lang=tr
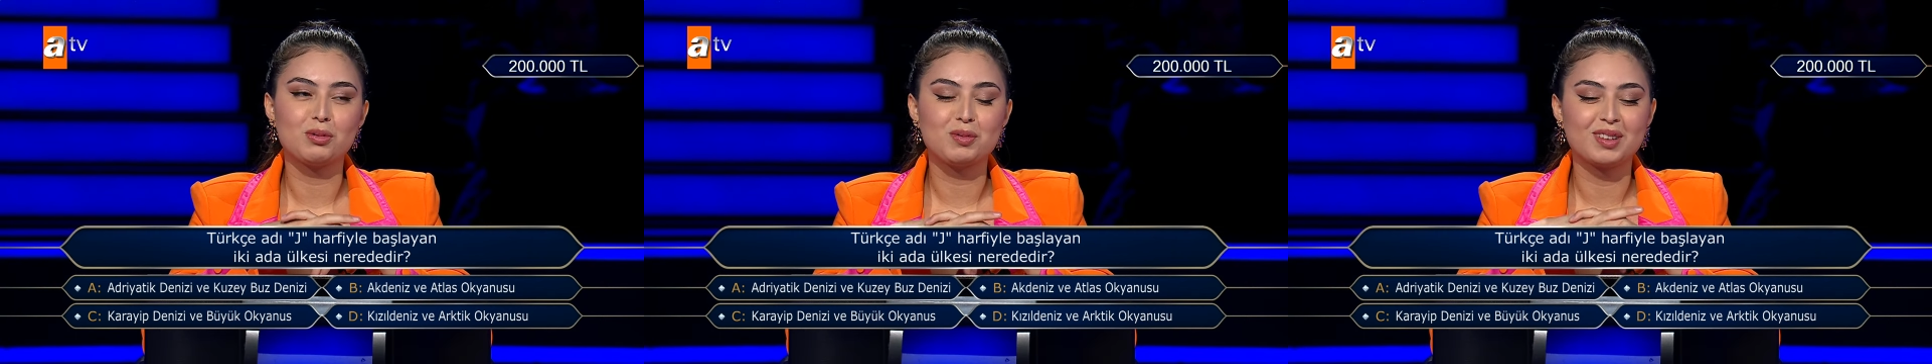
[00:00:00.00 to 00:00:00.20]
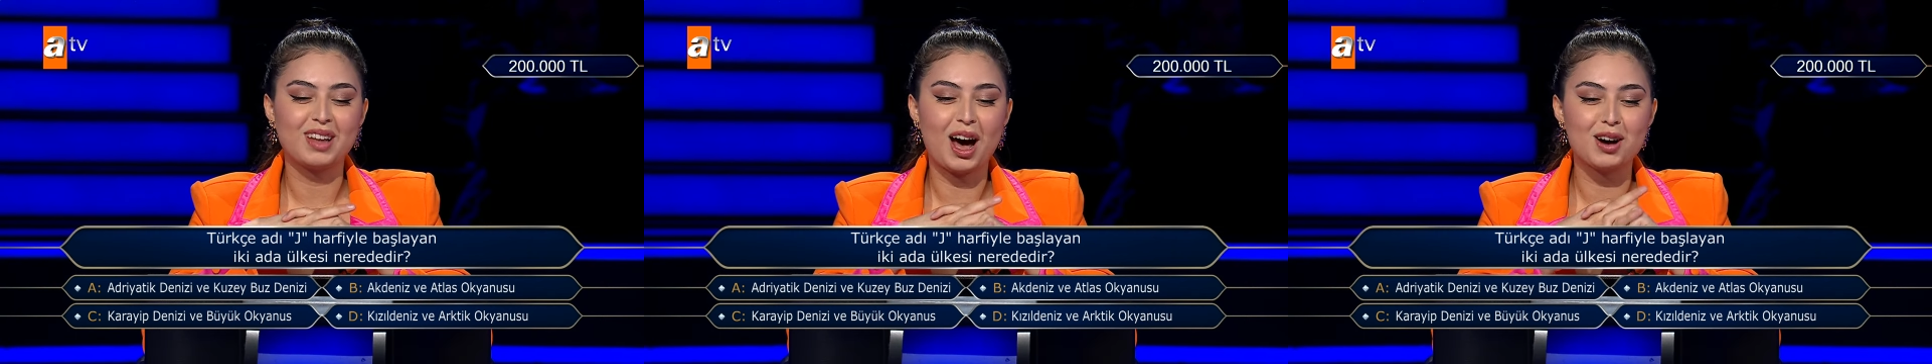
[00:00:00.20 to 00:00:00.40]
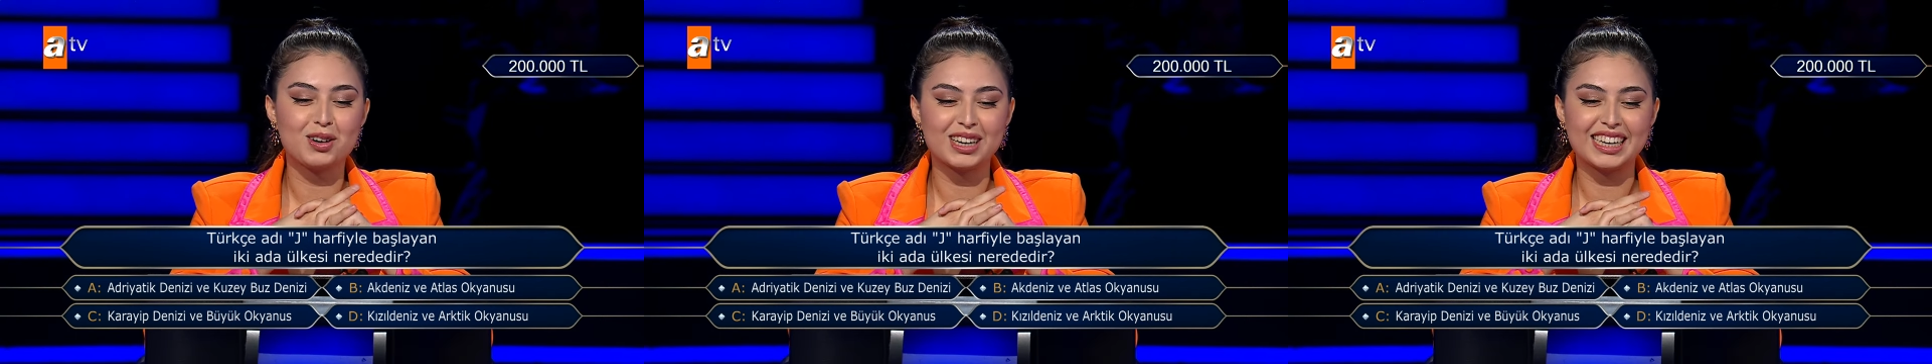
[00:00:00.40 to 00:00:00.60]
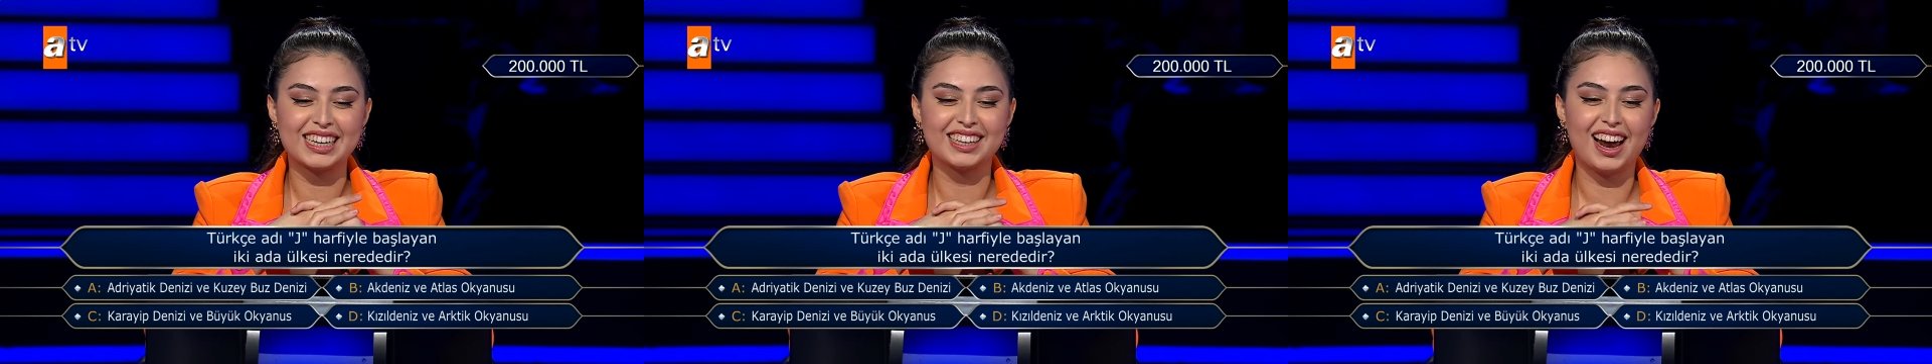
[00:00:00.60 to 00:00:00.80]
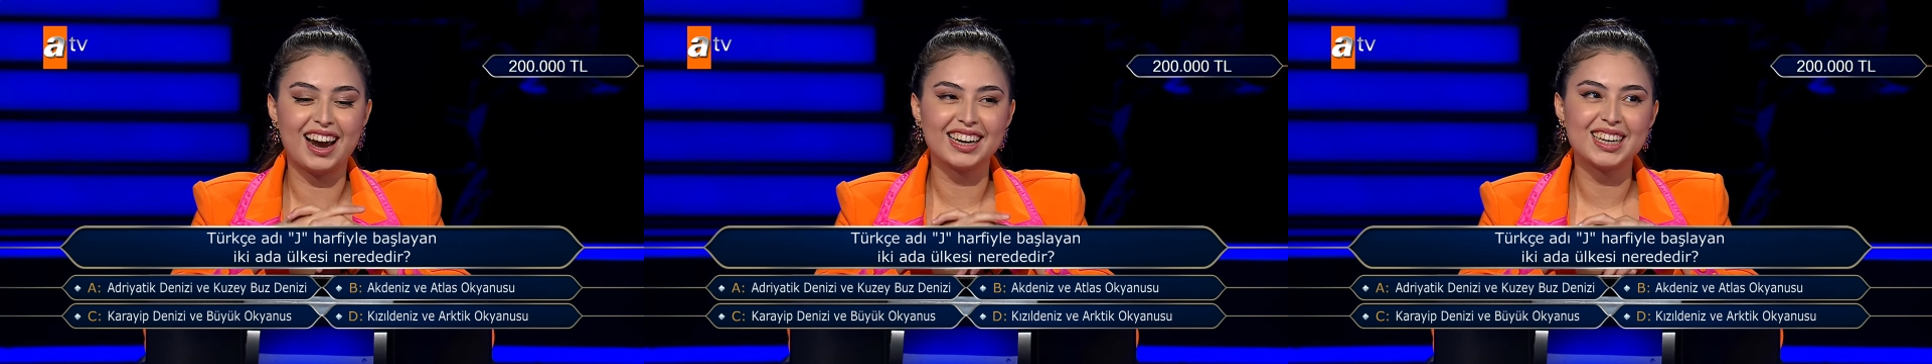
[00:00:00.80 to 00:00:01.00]
ama daha oraya
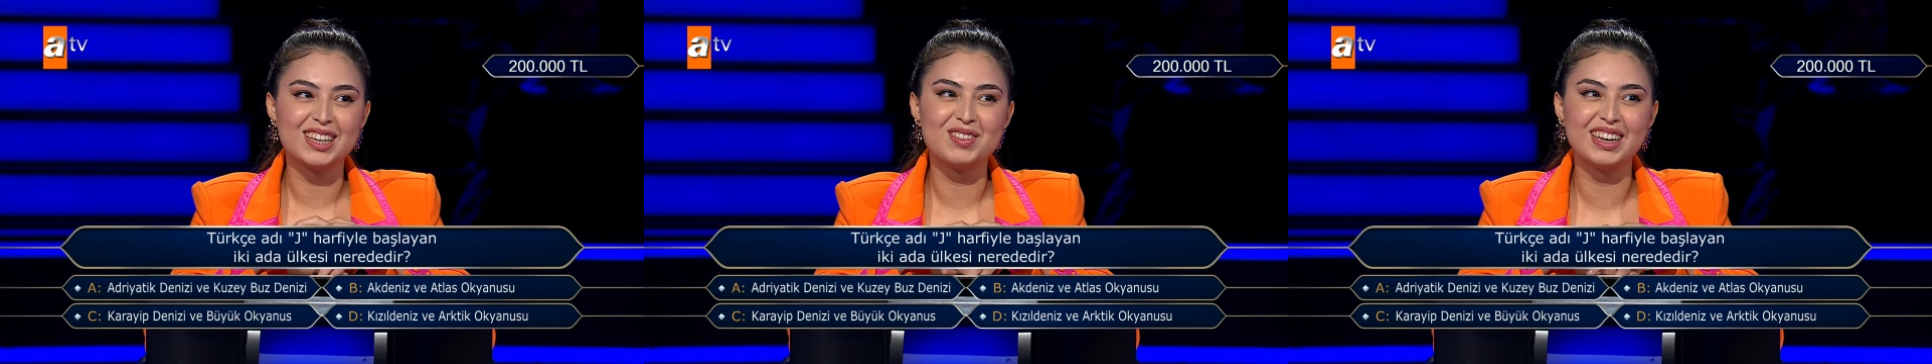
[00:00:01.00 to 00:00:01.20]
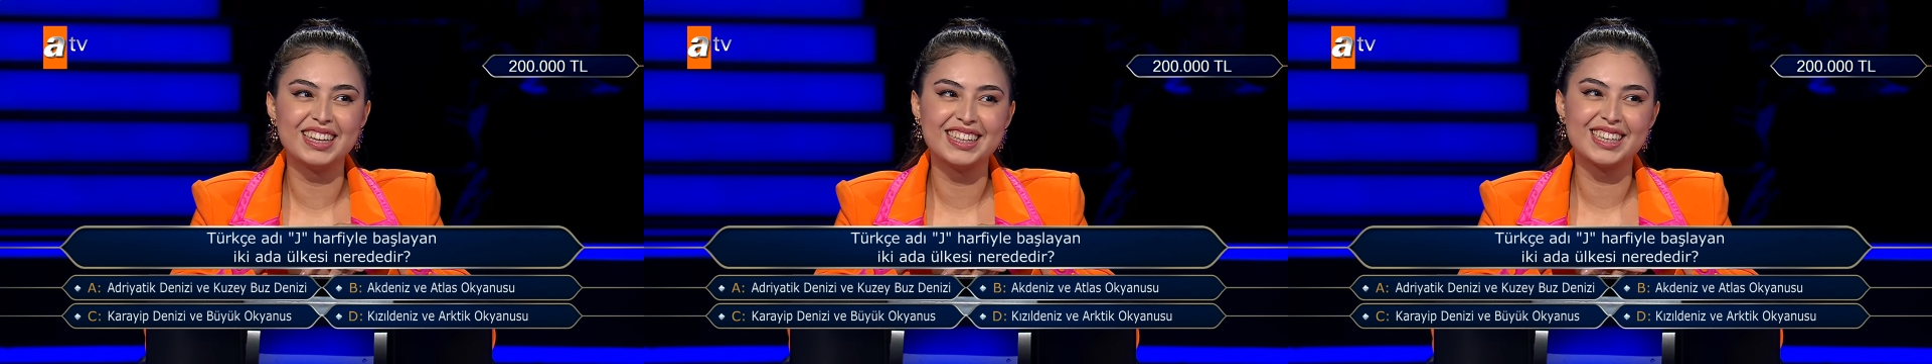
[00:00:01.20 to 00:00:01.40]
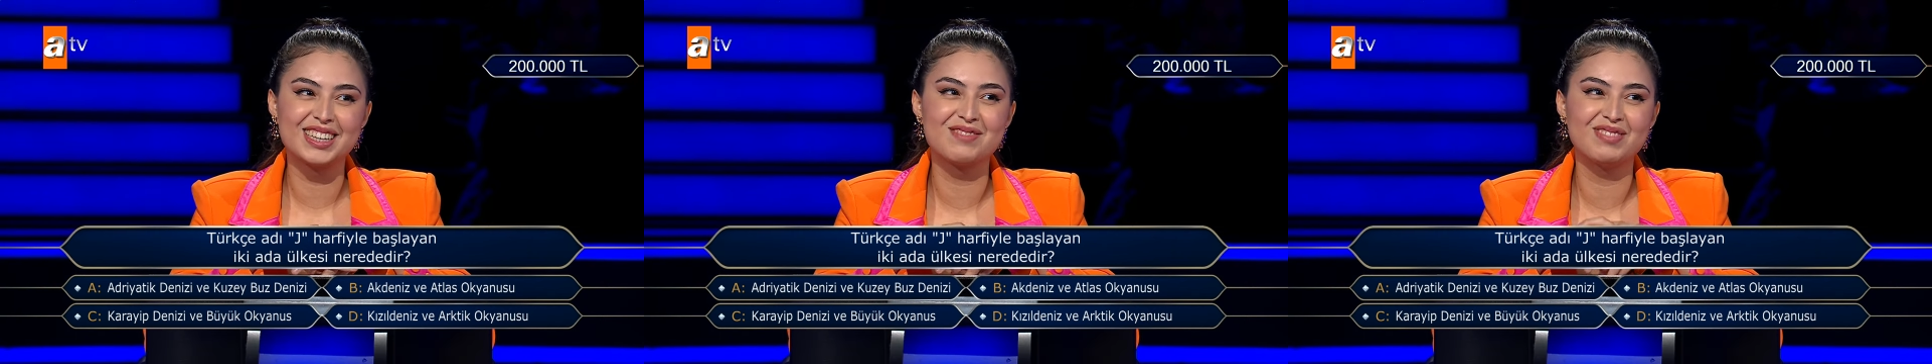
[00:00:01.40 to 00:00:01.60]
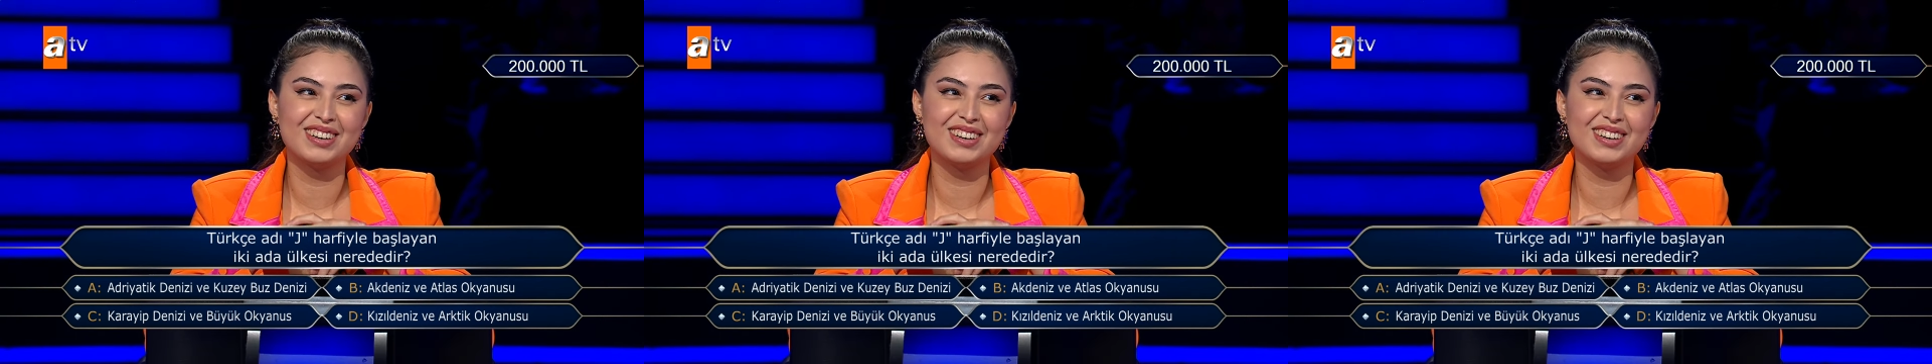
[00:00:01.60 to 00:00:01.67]
kadar gelemedim.